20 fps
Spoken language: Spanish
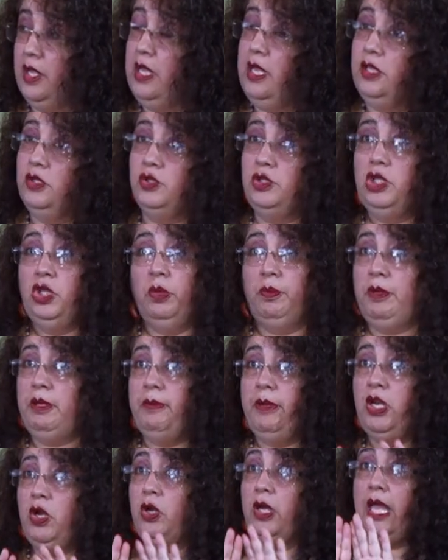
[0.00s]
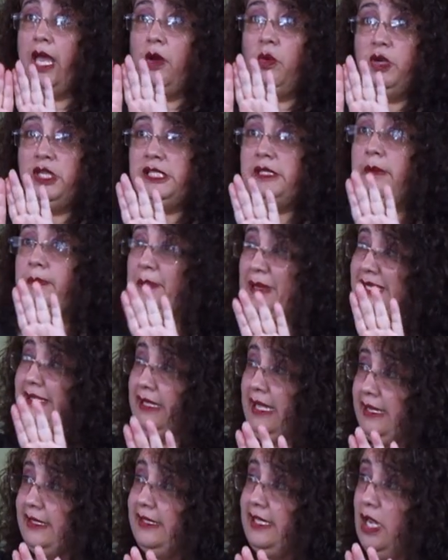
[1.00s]
Entonces lo primero que hago es
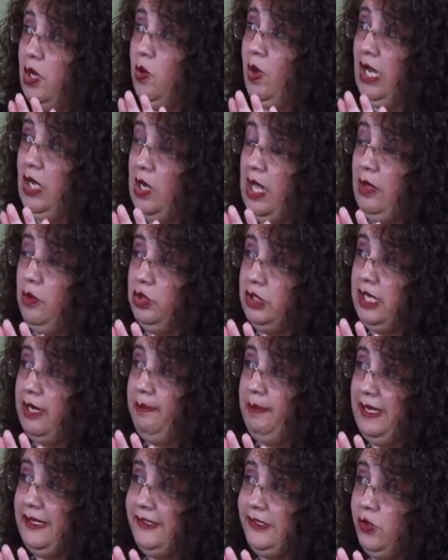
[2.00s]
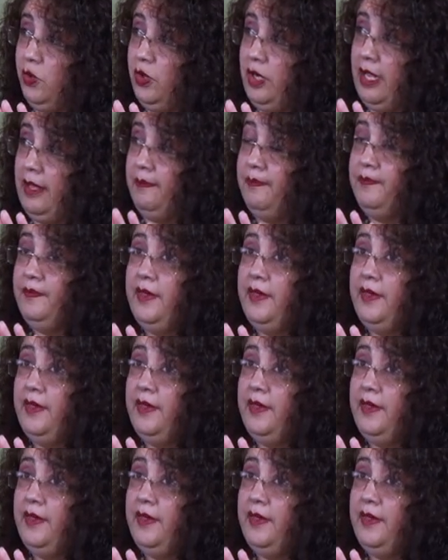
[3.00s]
pasárselo a la otra persona.